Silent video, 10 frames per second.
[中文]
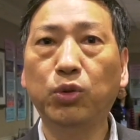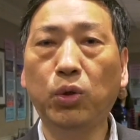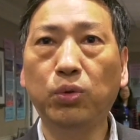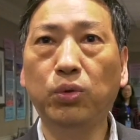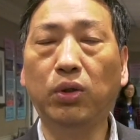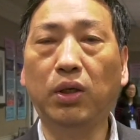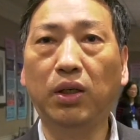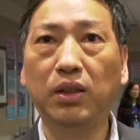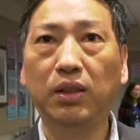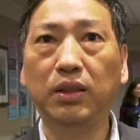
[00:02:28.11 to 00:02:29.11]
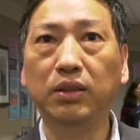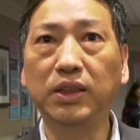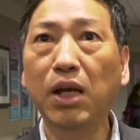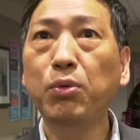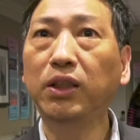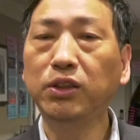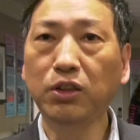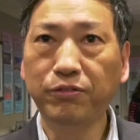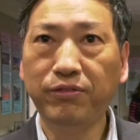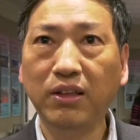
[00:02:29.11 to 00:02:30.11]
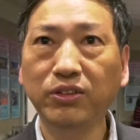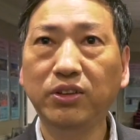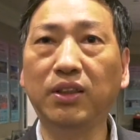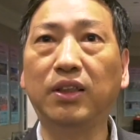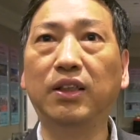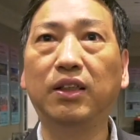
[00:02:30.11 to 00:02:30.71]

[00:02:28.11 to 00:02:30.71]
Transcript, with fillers: 通过年会这种方式。